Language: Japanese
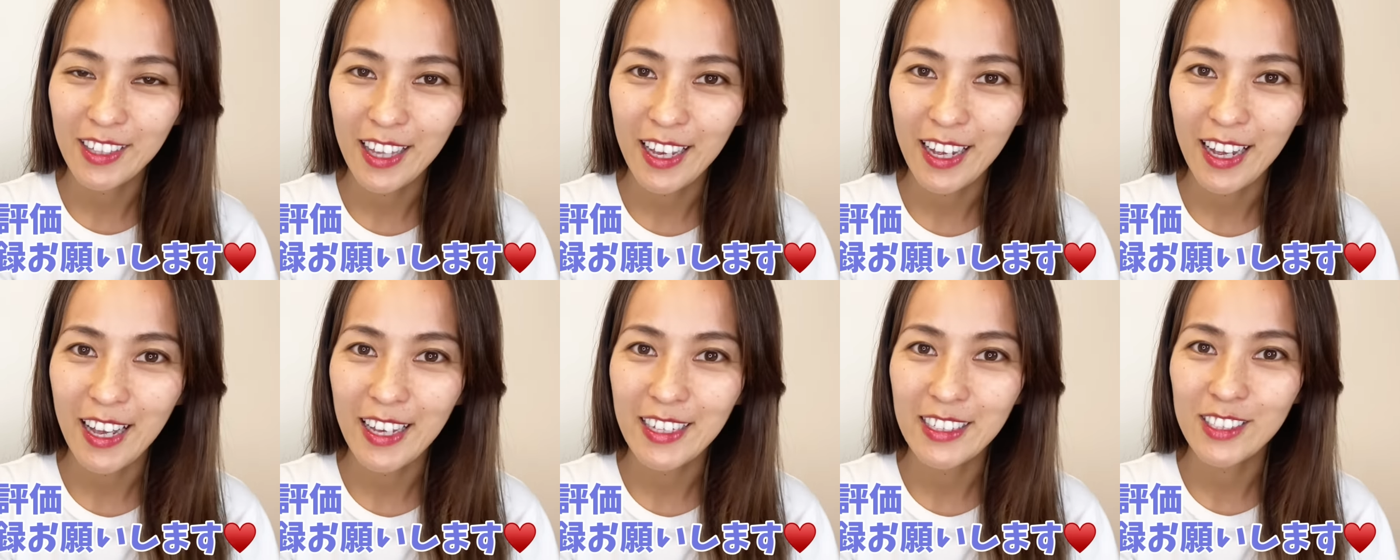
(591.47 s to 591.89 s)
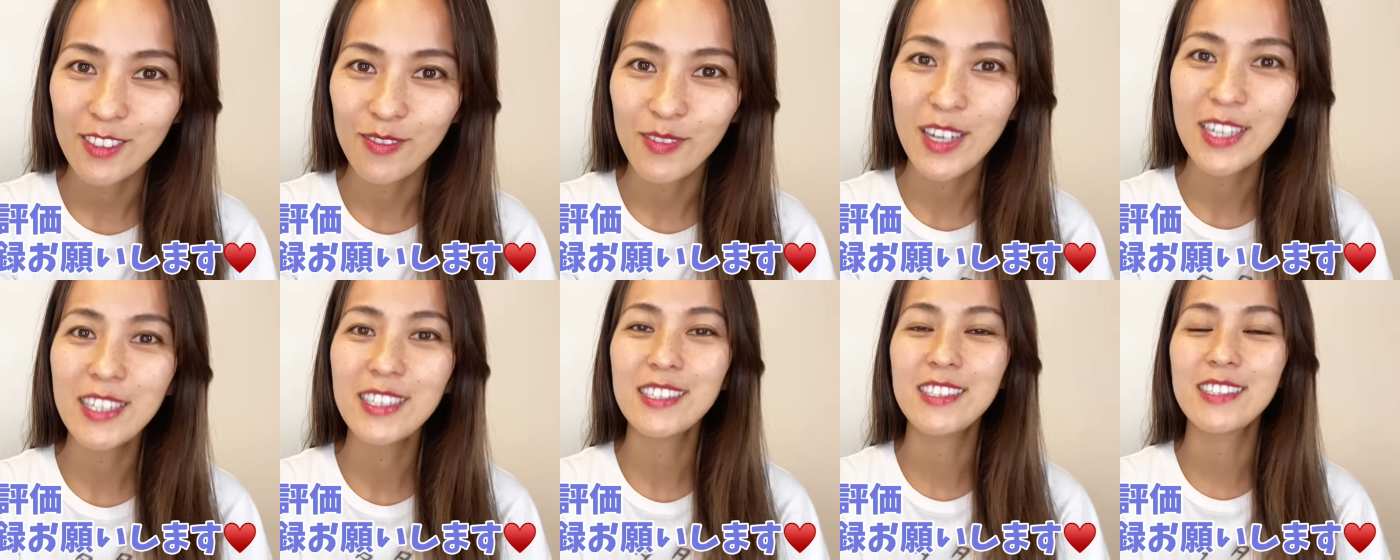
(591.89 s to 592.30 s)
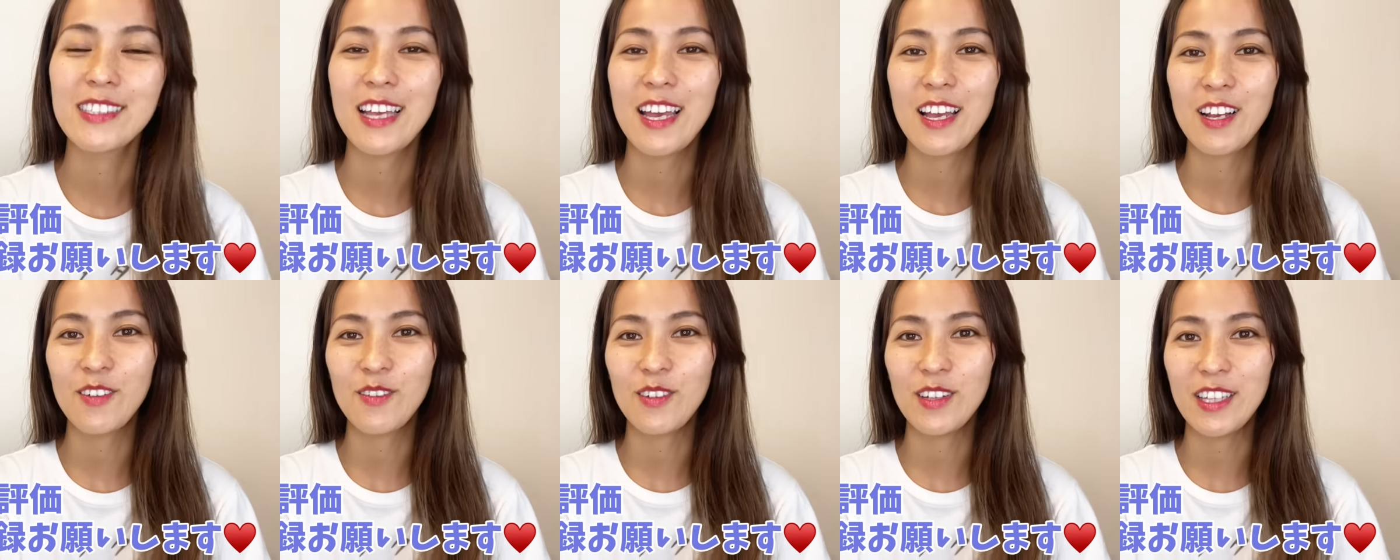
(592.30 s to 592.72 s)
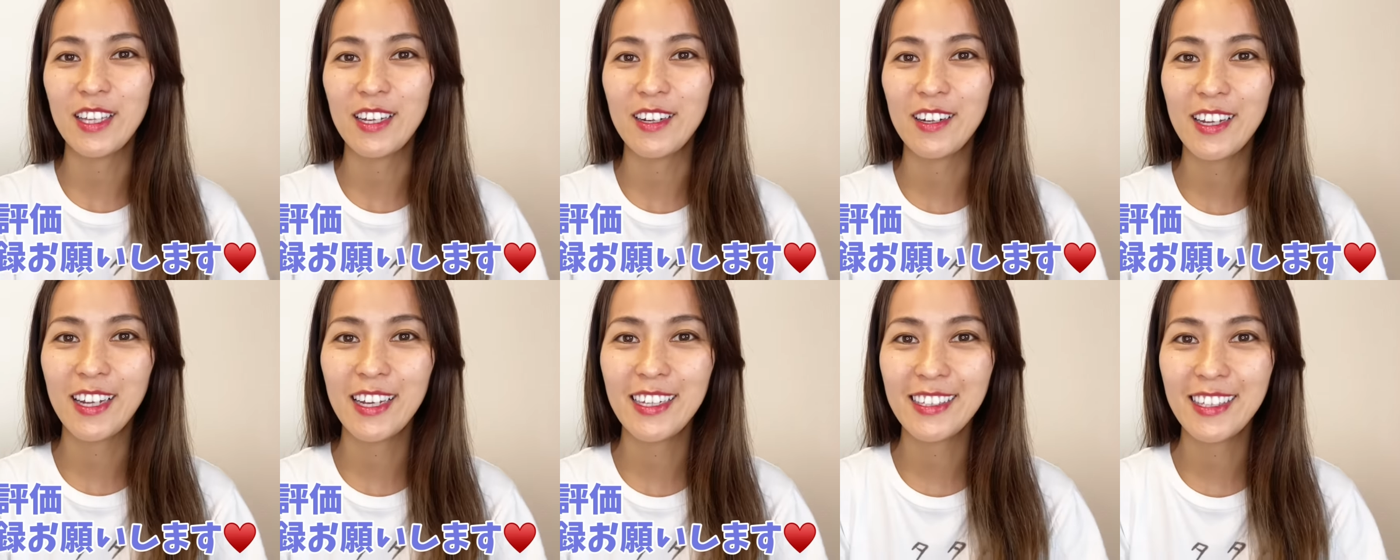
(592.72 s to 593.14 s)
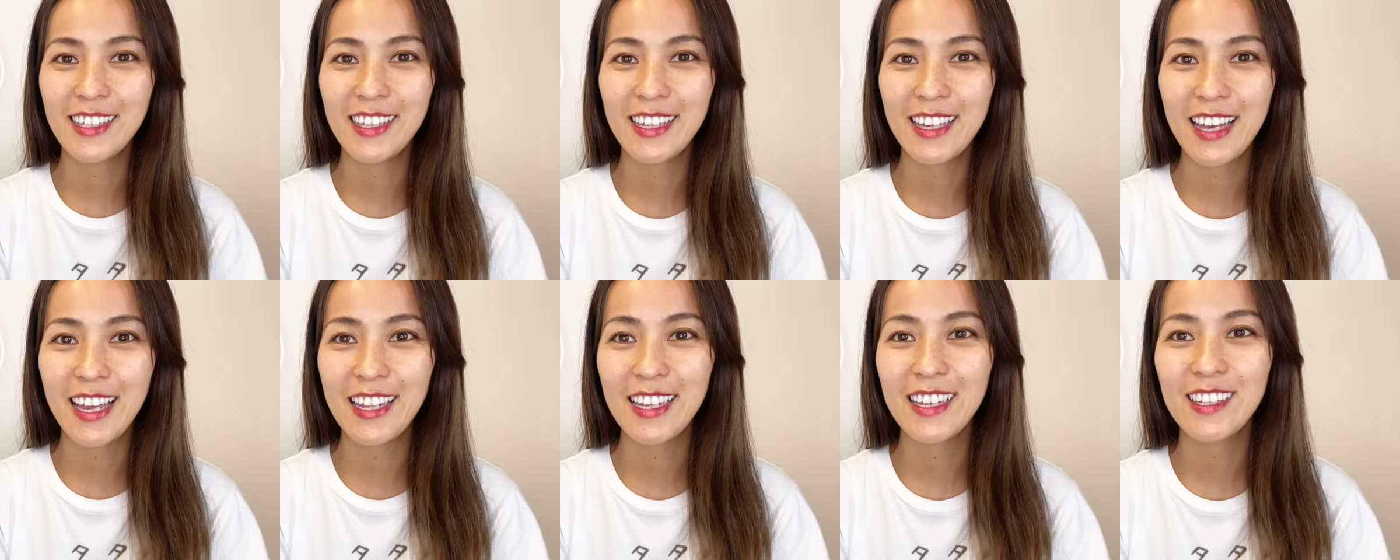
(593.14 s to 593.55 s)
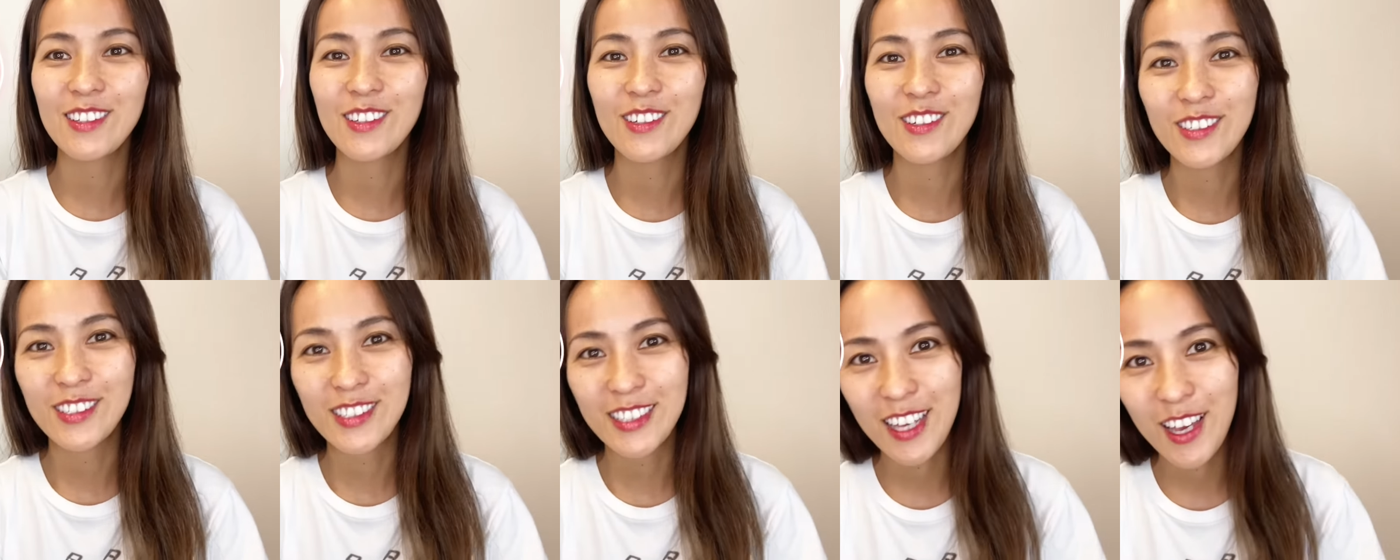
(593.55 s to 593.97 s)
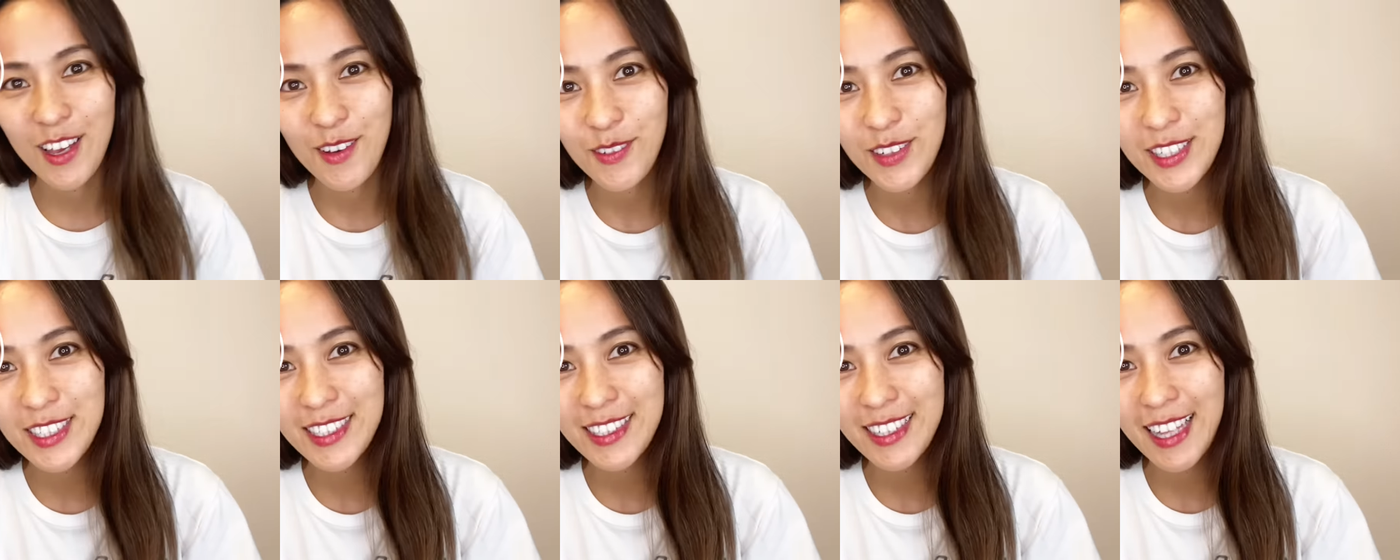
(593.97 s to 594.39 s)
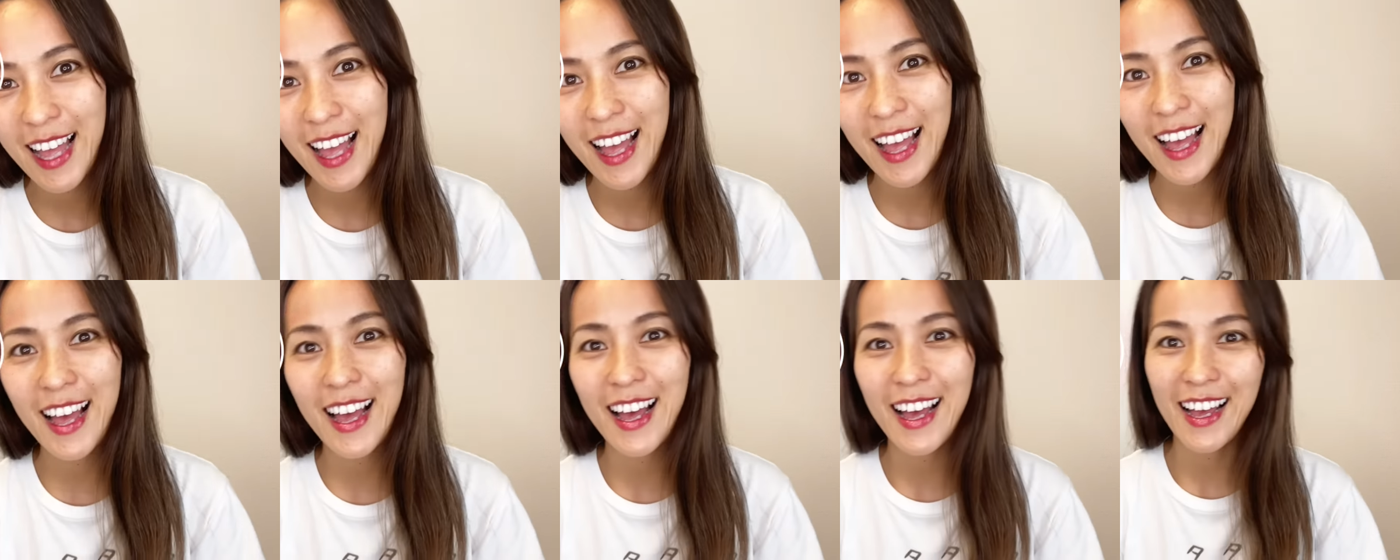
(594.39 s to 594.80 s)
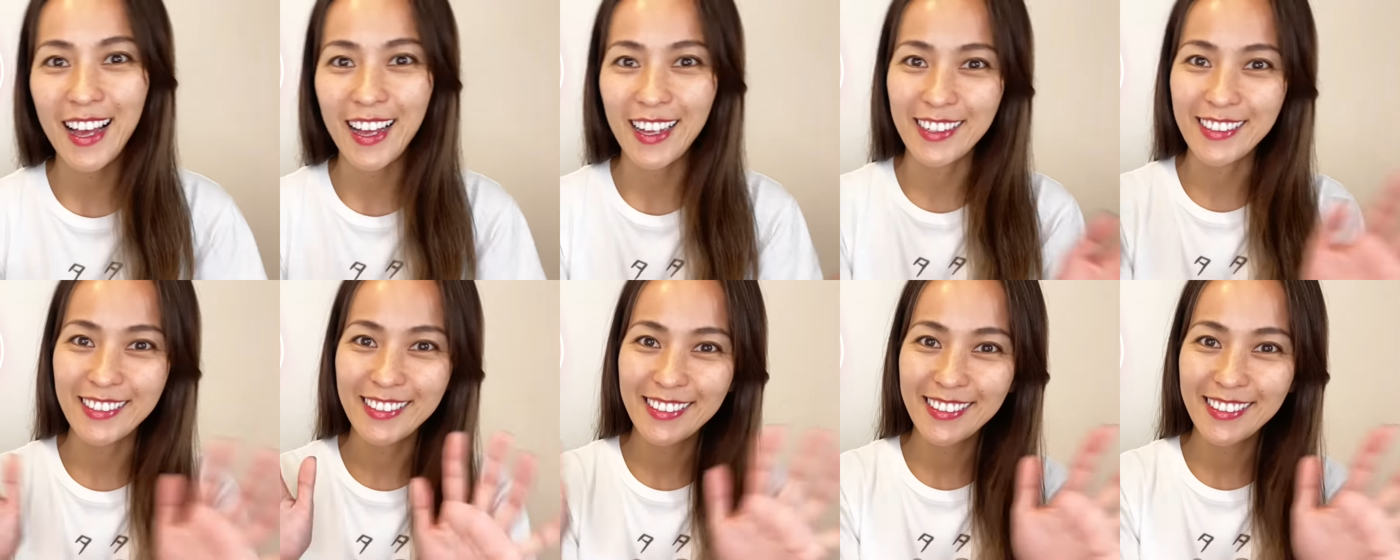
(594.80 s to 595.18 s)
願いします最後までご覧いただきありがとうございました